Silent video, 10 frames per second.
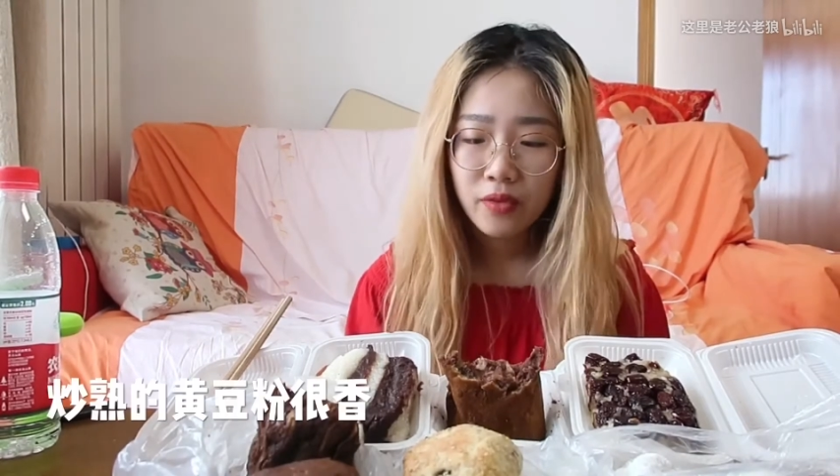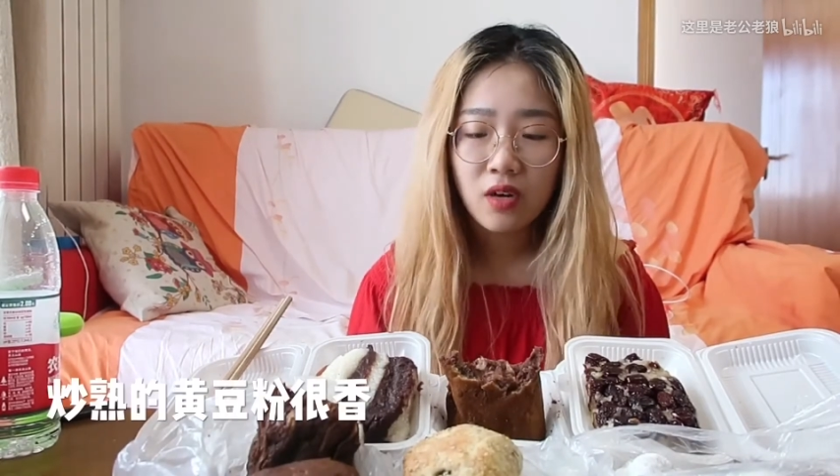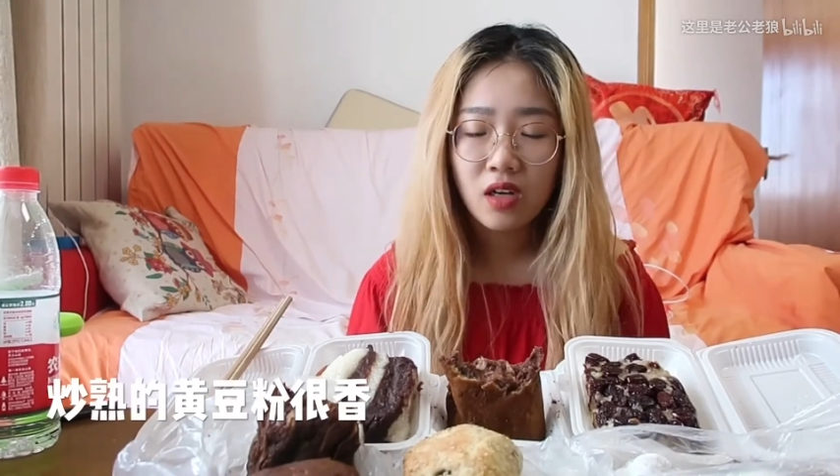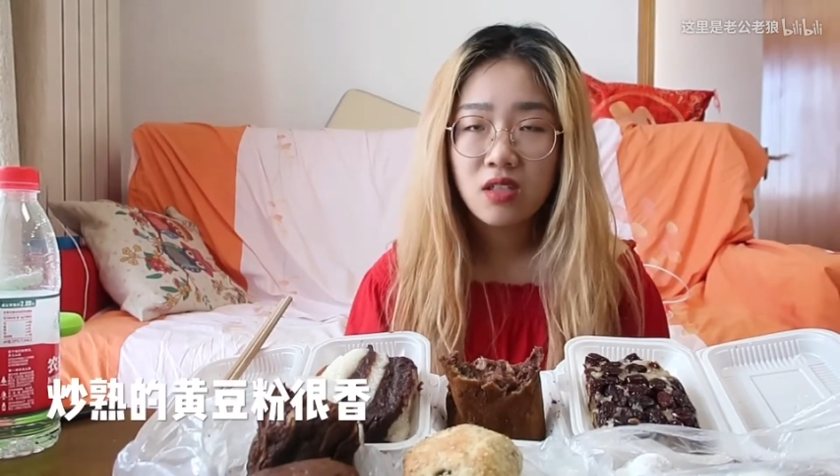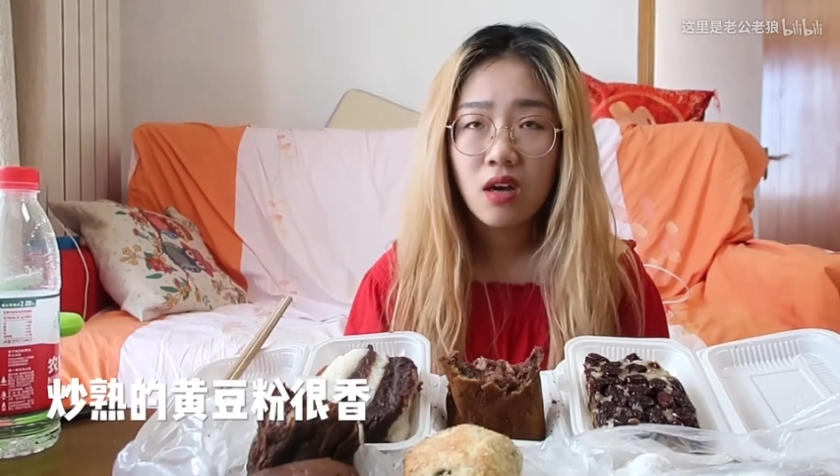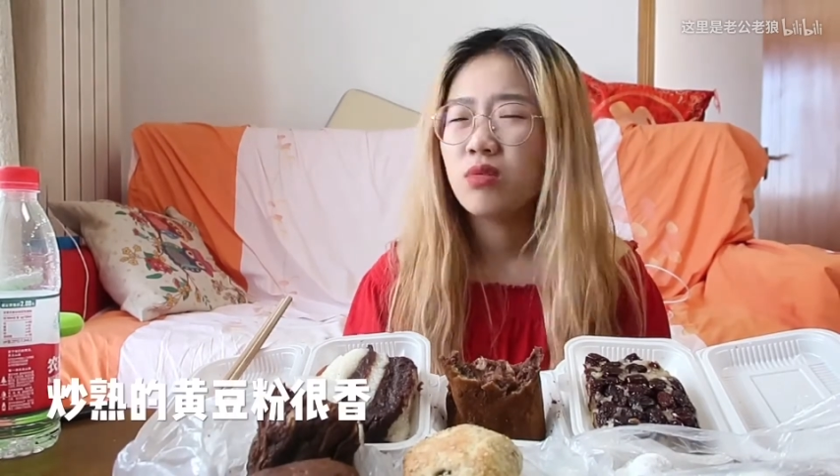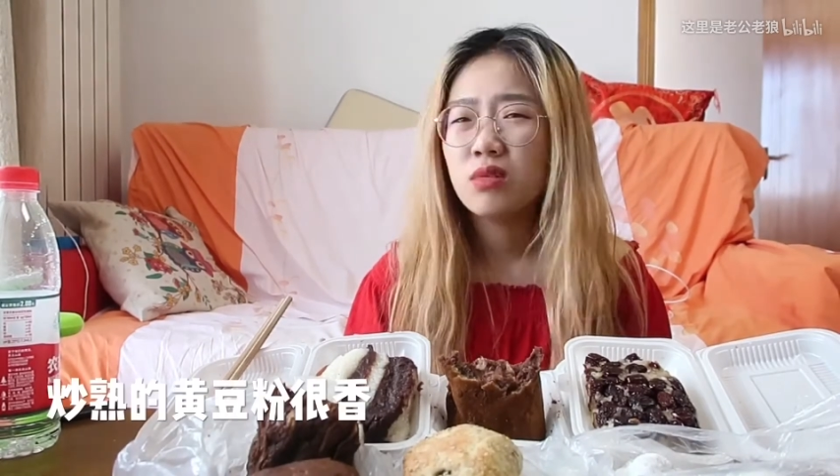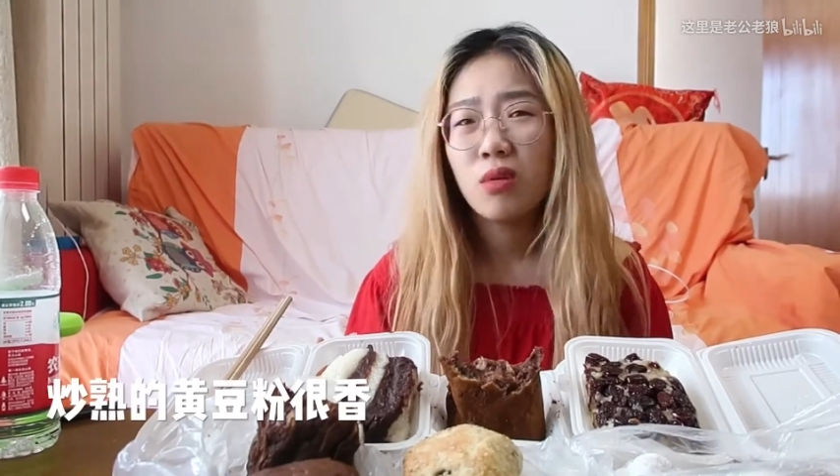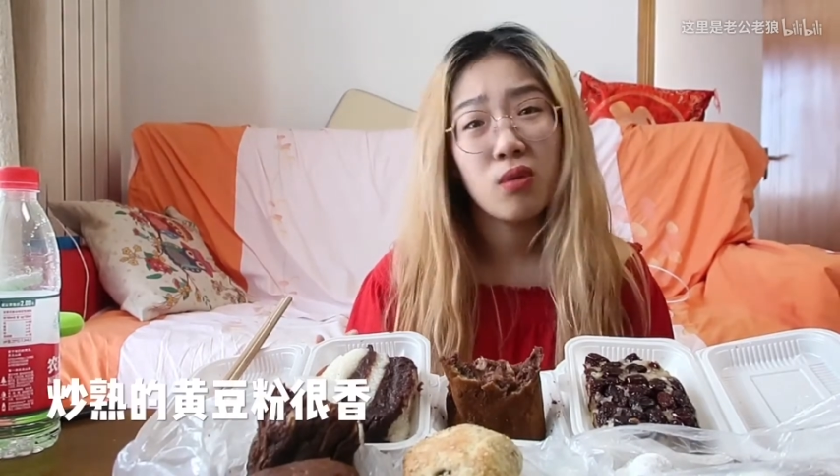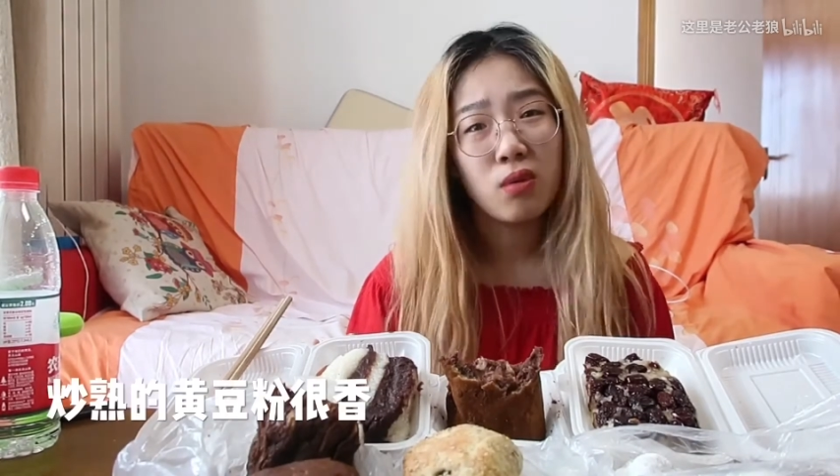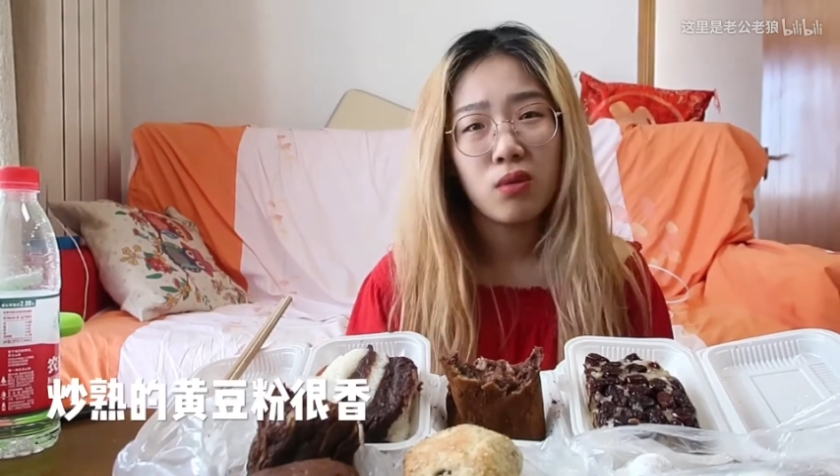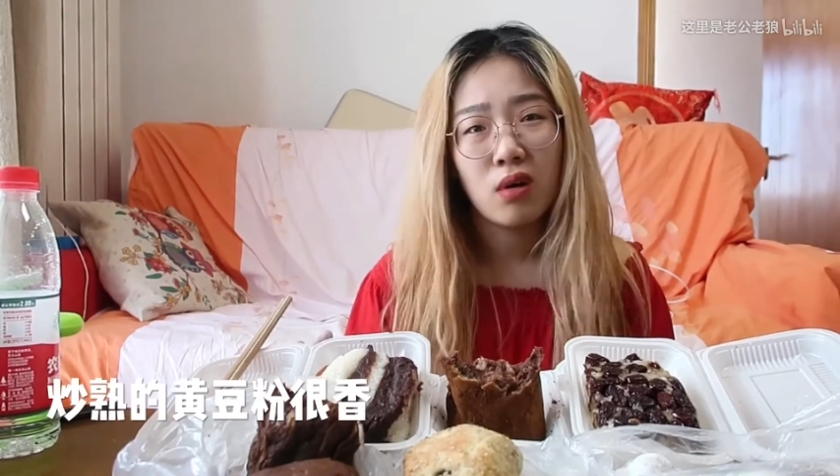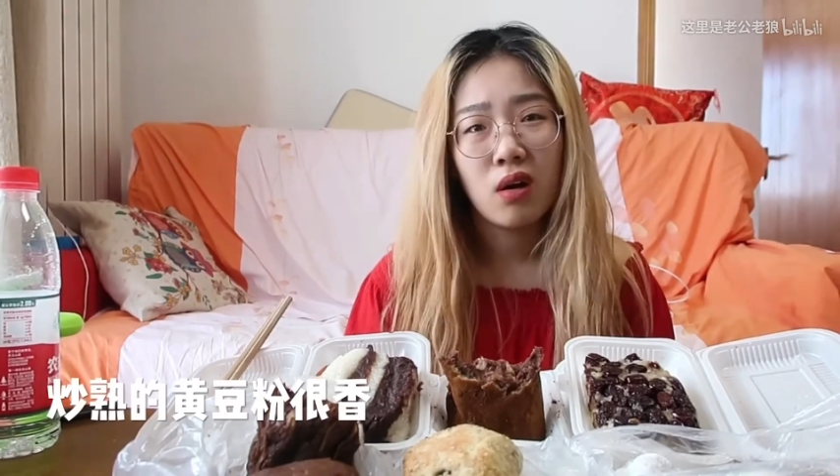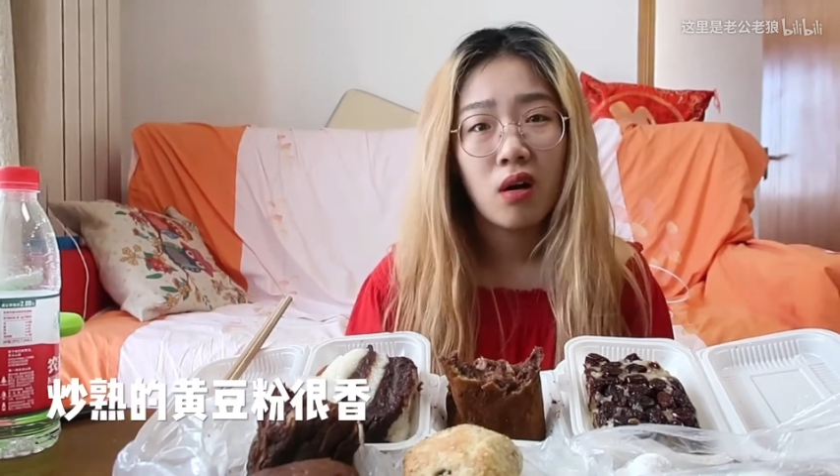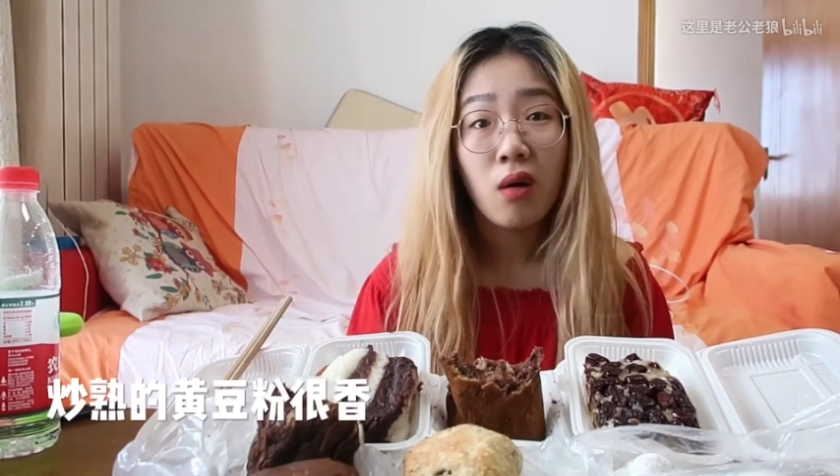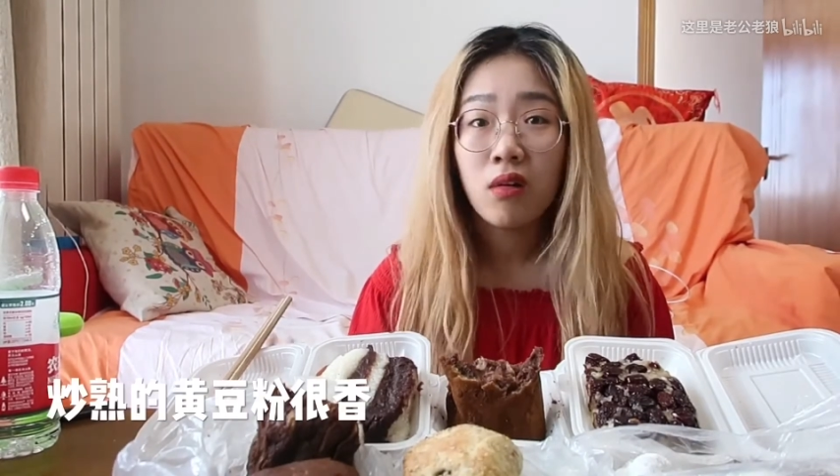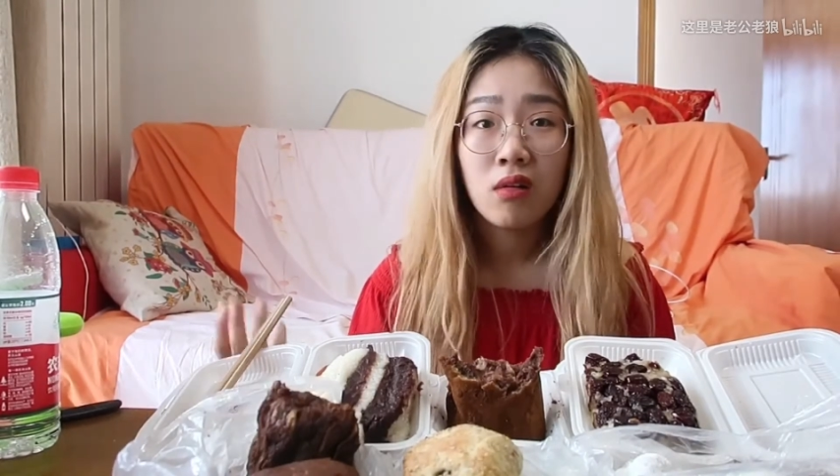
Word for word: 有点像红豆裹